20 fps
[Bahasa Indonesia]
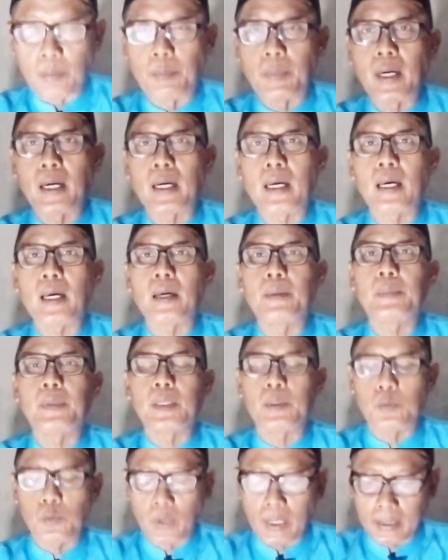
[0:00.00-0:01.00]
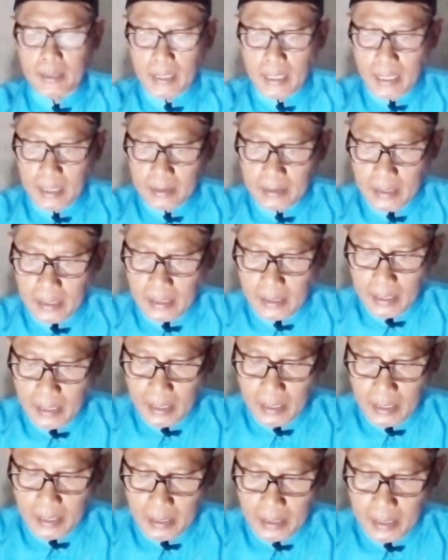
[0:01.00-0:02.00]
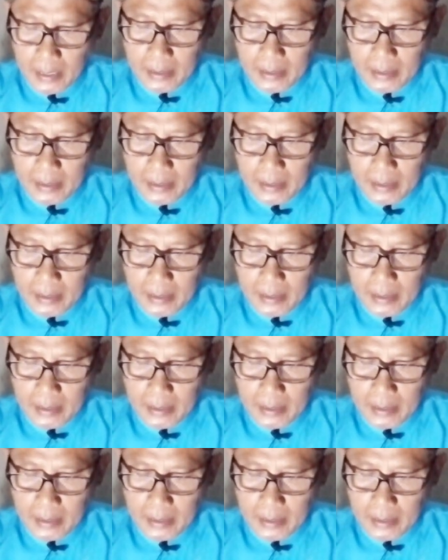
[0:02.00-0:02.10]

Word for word: maka berbuat adillah